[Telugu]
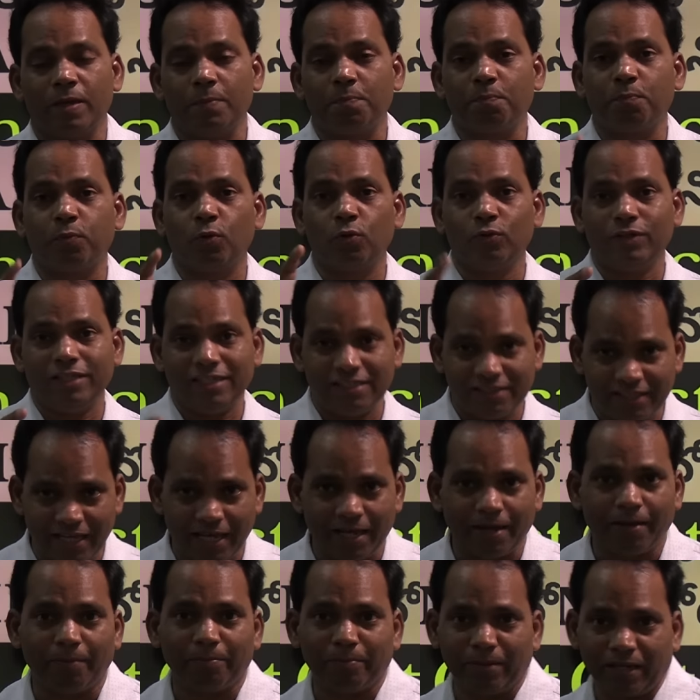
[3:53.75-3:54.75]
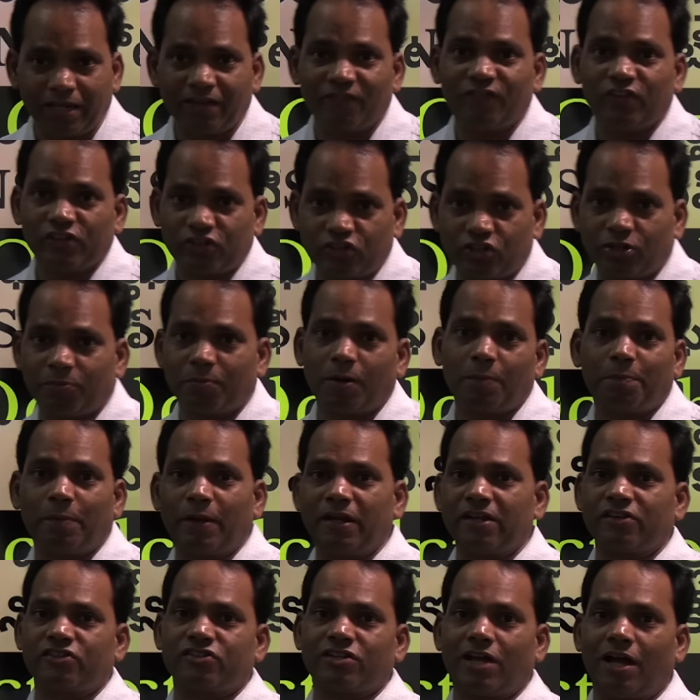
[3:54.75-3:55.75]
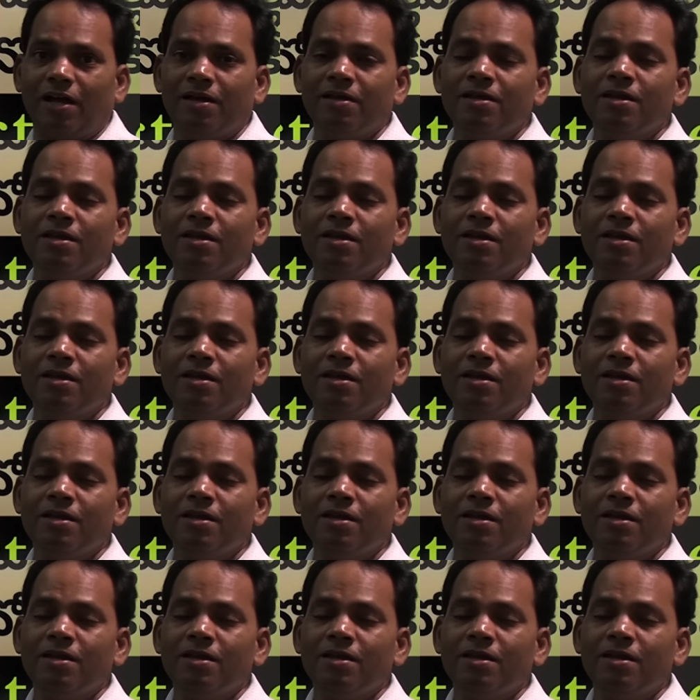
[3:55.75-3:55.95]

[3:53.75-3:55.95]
ఎప్పుడు ఇదే మీకు విషమ పరీక్ష